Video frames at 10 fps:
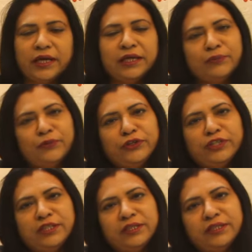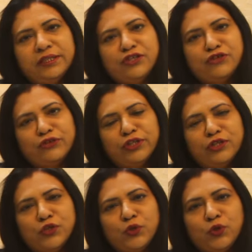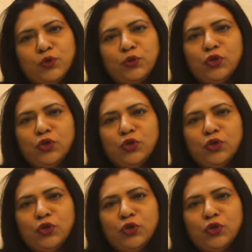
এই বইটি কিশোরদের জন্য